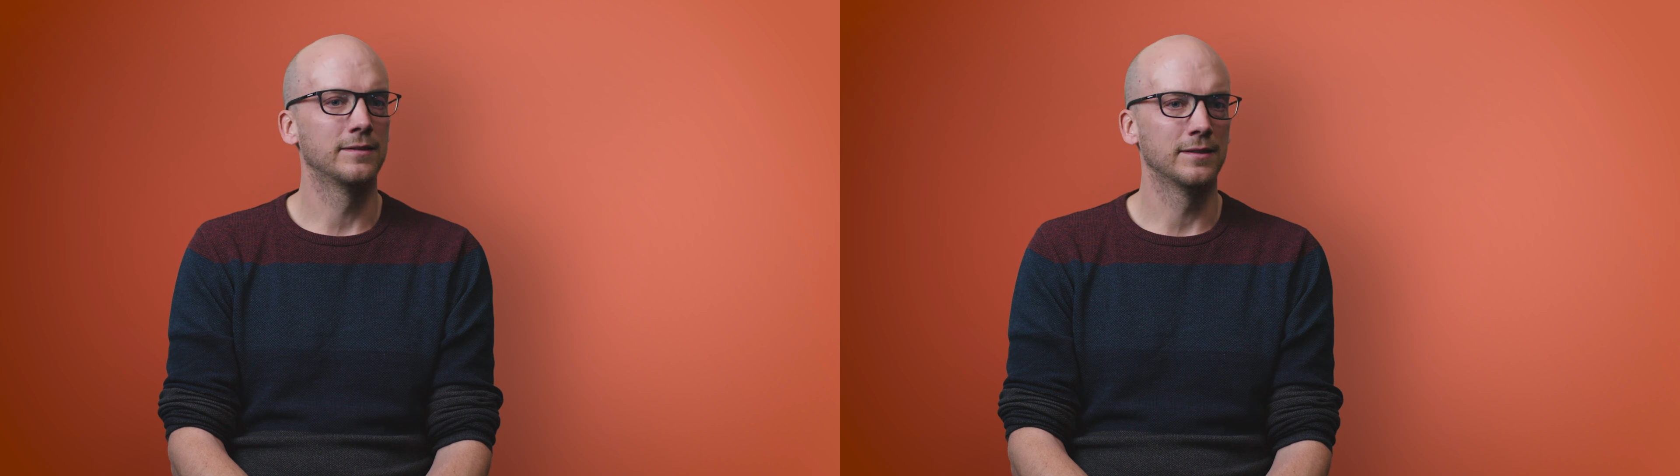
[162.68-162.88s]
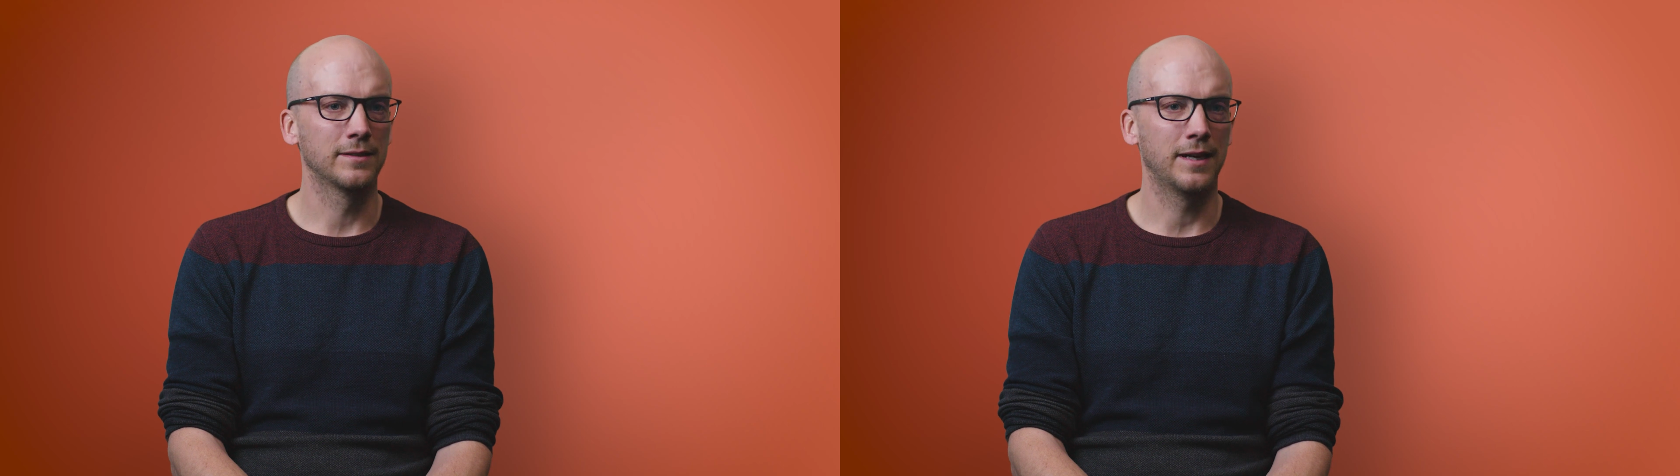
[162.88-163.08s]

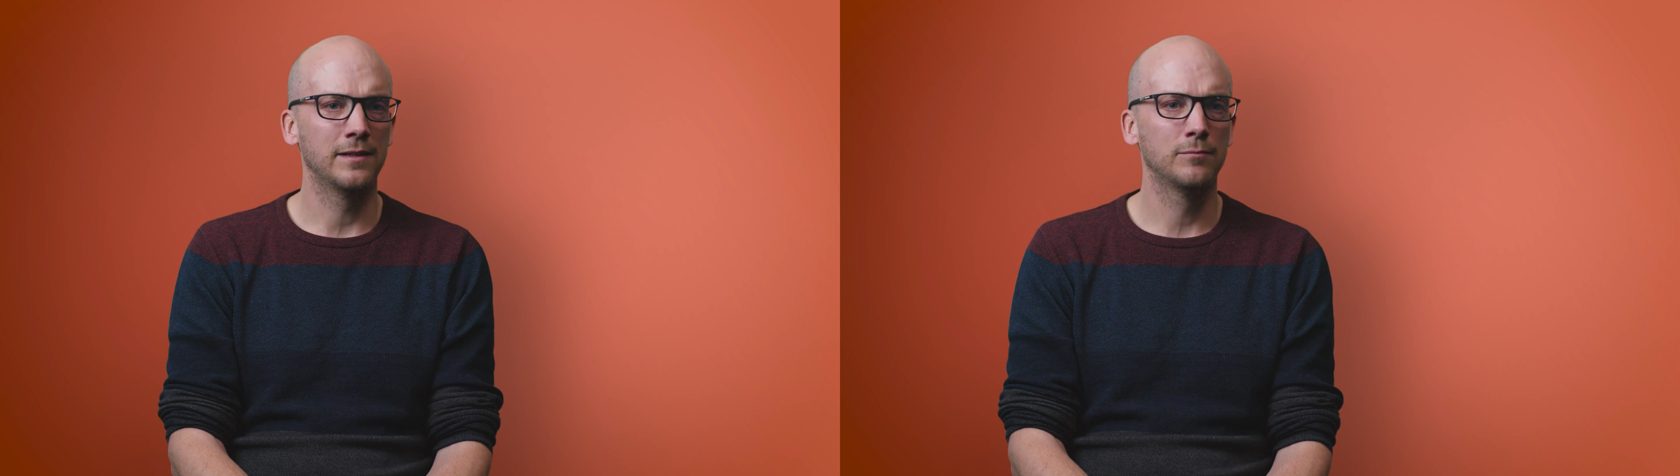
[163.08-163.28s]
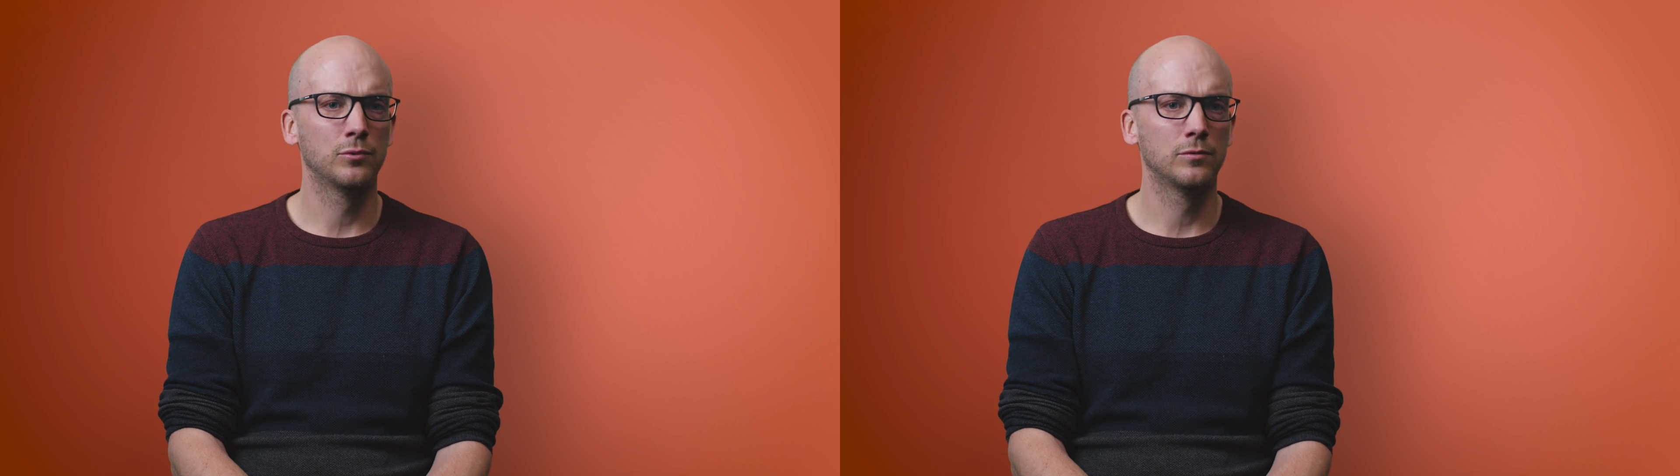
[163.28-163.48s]
der
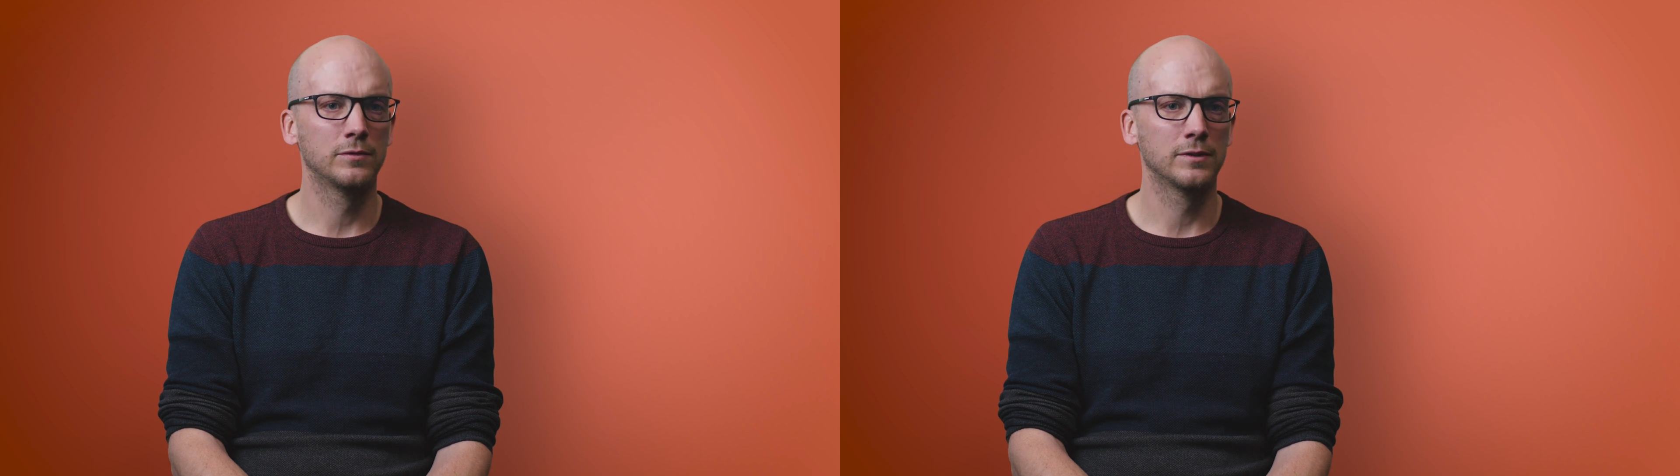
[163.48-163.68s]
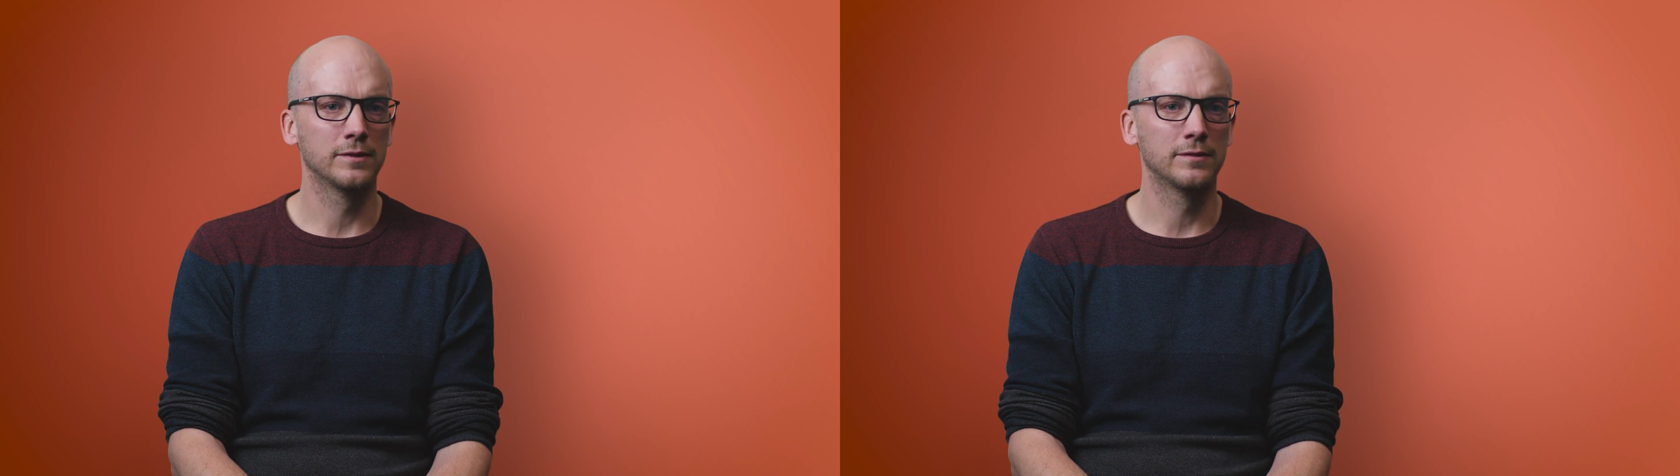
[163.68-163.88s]
zentralen
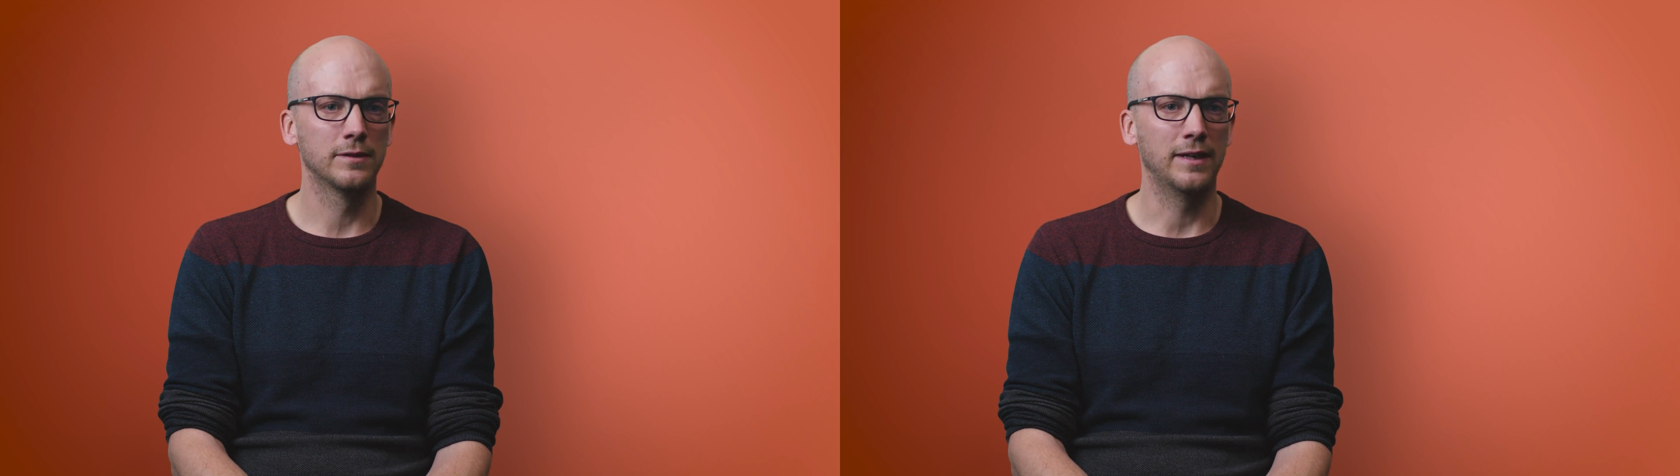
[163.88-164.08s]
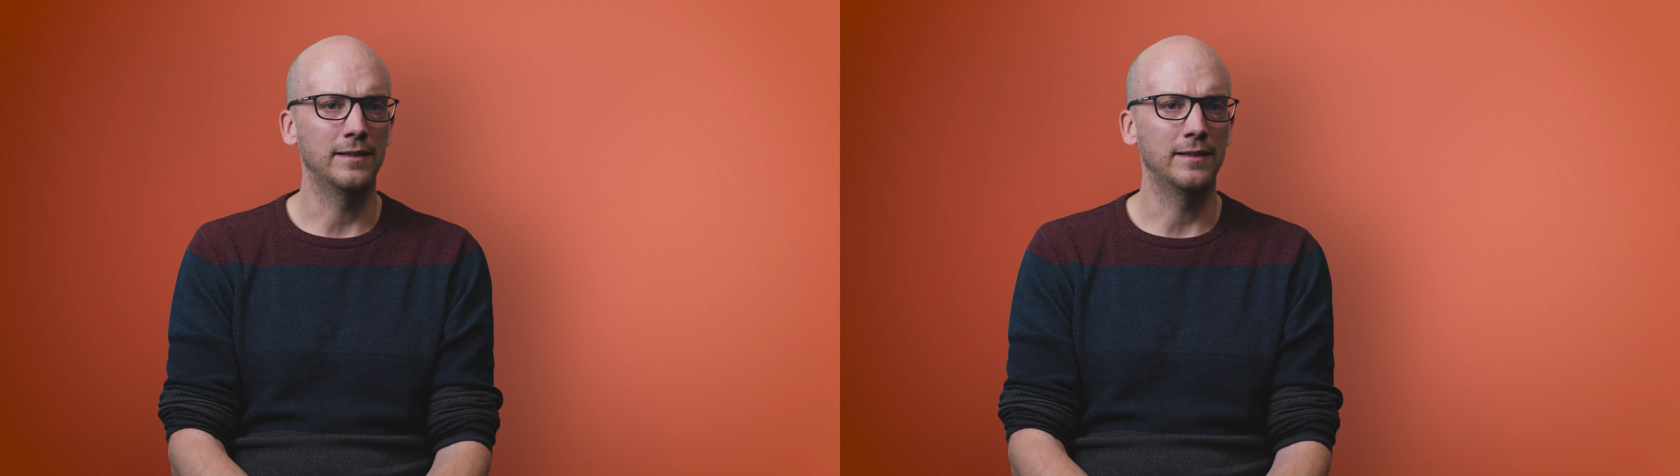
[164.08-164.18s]
Punkte ist,